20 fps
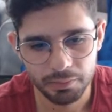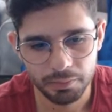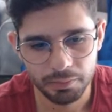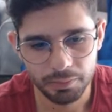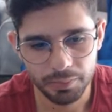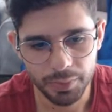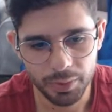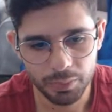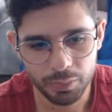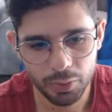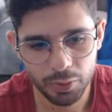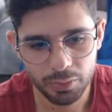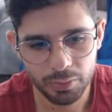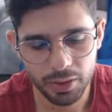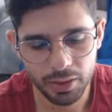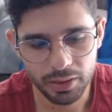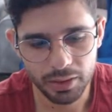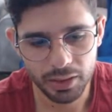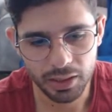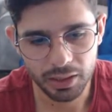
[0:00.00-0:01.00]
Bilmiyorum
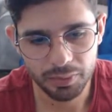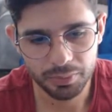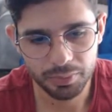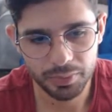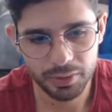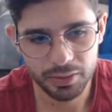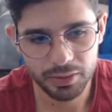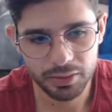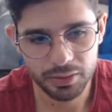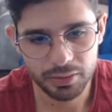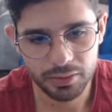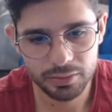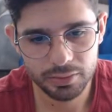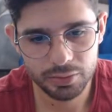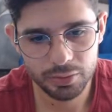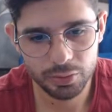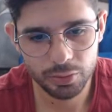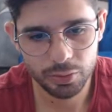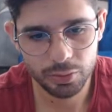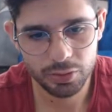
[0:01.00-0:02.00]
yani garip bir
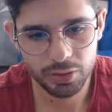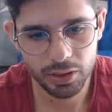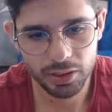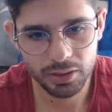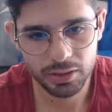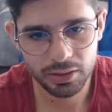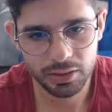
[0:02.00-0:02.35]
şey olacak.